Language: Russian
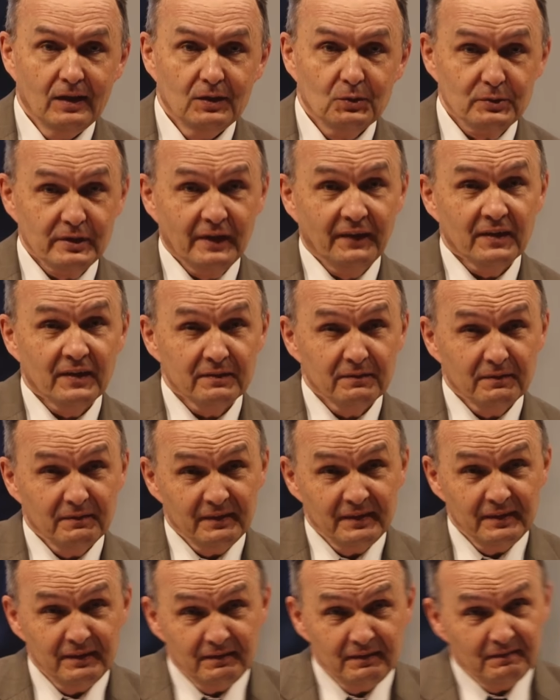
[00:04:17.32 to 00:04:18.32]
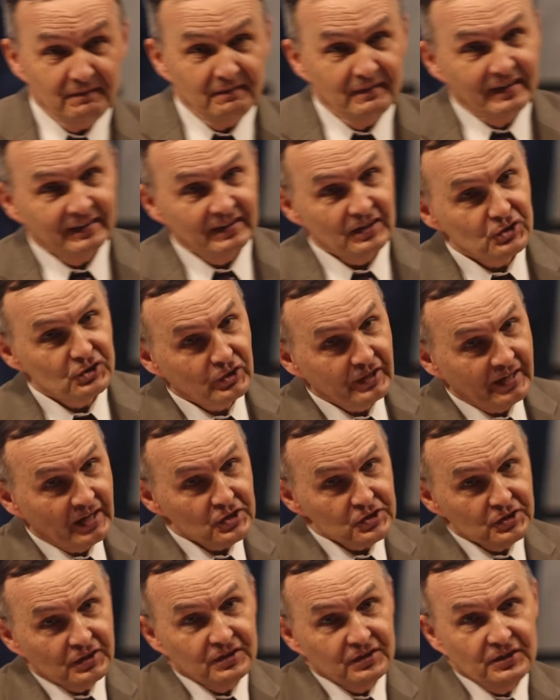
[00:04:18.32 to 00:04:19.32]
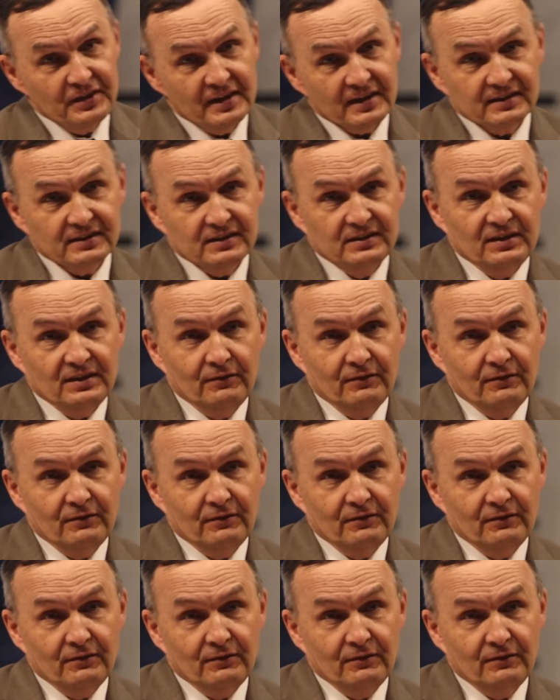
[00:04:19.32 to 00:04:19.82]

Друзья, когда читаешь этот текст,